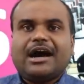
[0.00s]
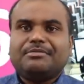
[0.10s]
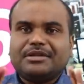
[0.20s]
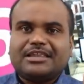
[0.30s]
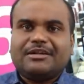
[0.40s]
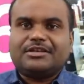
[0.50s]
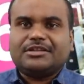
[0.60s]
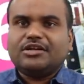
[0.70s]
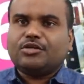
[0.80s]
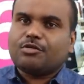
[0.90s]
அமிர்தா
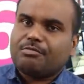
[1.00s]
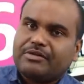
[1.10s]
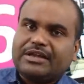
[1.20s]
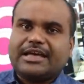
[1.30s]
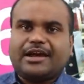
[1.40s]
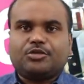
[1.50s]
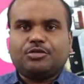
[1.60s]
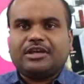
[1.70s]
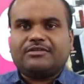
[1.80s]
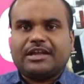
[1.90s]
வந்து ரொம்பவே தே ஆர்
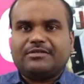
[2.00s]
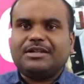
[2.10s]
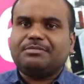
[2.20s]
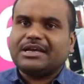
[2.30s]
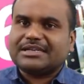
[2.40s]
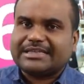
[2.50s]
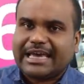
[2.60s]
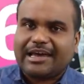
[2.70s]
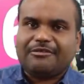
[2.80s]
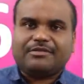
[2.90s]
டூயிங் வெரி வெல் பிகாஸ் தே
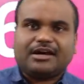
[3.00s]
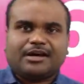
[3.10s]
ஹாவ்